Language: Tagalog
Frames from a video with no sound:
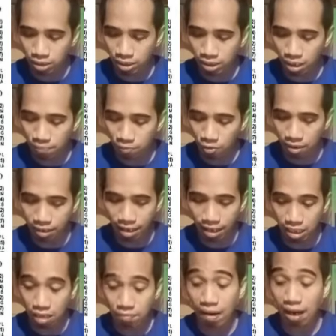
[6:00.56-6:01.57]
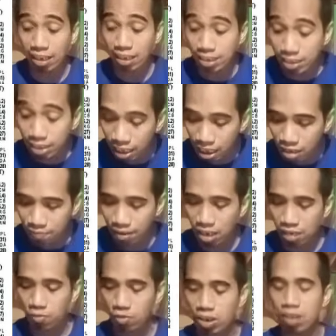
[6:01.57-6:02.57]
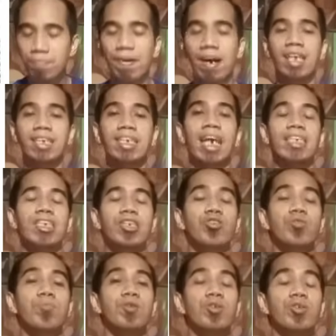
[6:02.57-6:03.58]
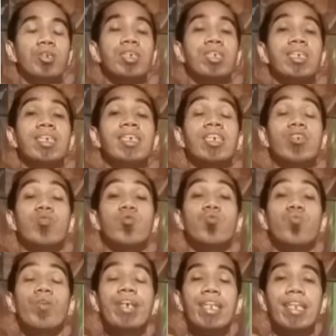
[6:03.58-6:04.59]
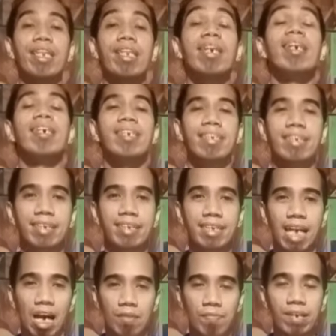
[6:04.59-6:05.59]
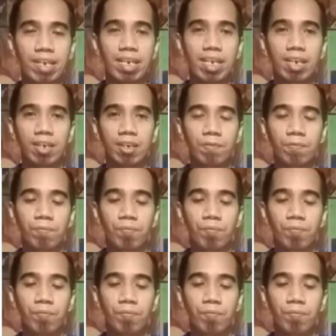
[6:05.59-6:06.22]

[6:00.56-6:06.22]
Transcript: this time po, Rerenda, pati dilema na muli para sa ating numerologist na si Queen Gabi